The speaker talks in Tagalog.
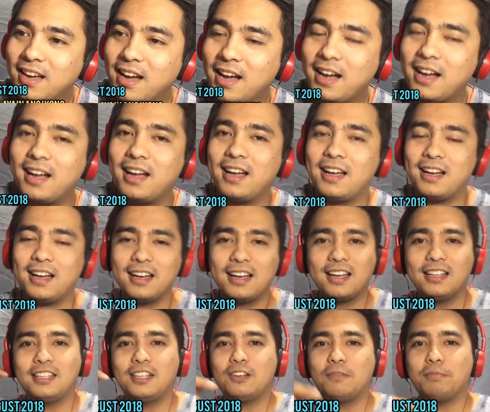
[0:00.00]
Ah, ang
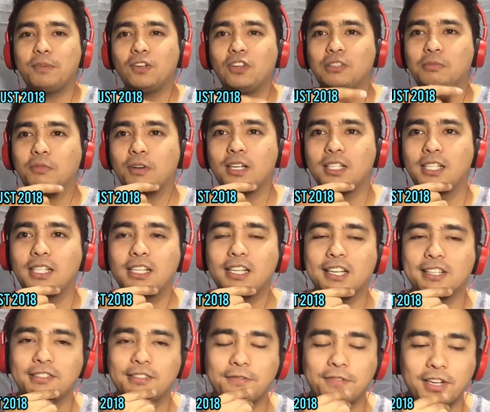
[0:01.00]
ganda ng pinos mo
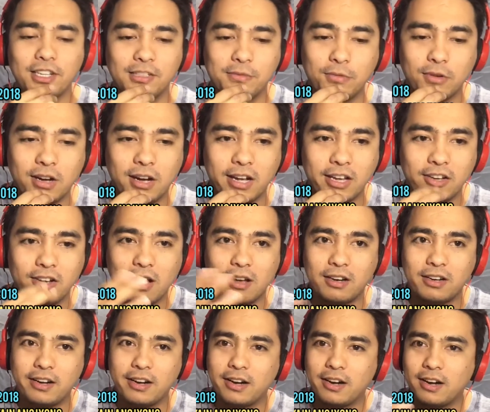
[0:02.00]
kanina ah, sa Facebook ah, ah
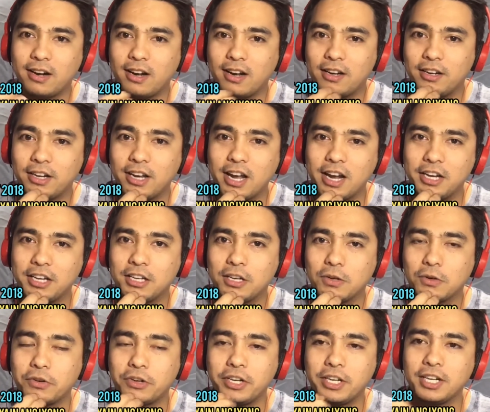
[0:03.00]
regarding a
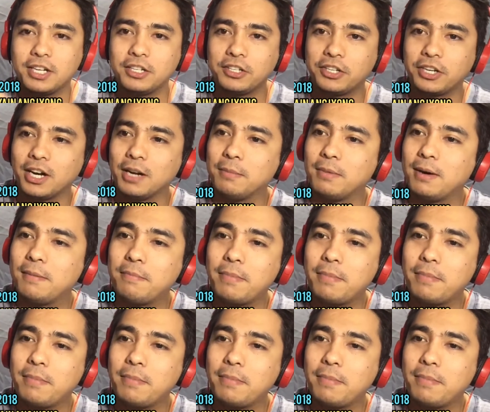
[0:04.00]
Korean drama.